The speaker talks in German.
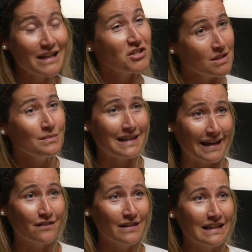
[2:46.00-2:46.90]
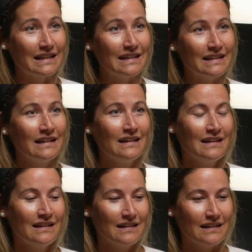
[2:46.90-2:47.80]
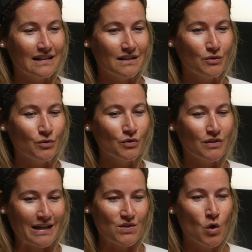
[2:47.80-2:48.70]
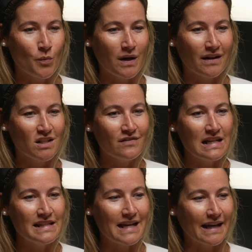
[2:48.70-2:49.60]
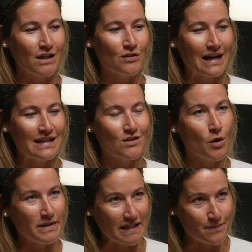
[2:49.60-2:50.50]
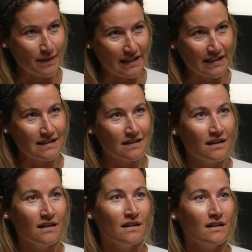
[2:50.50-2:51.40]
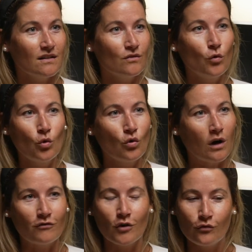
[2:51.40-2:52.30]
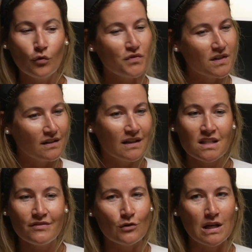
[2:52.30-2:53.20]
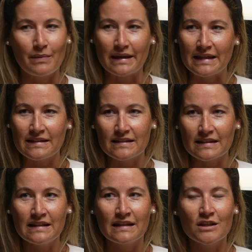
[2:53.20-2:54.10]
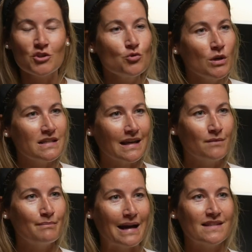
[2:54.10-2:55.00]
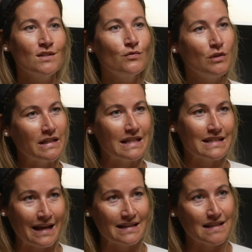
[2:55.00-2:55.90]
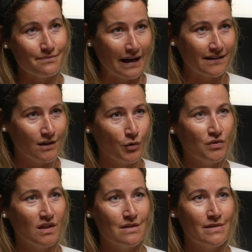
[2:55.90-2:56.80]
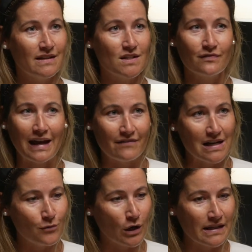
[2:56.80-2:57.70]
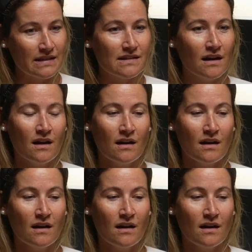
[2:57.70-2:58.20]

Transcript: Er stimmt leider wirklich. Äh, und dazu haben wir entwickelt ein regionales Kompetenzpaket, wo einfach 15 individuelle Pakete drinnen geschnürt sind, passend für jedes einzelne Partnerunternehmen, das frei wählbar ist,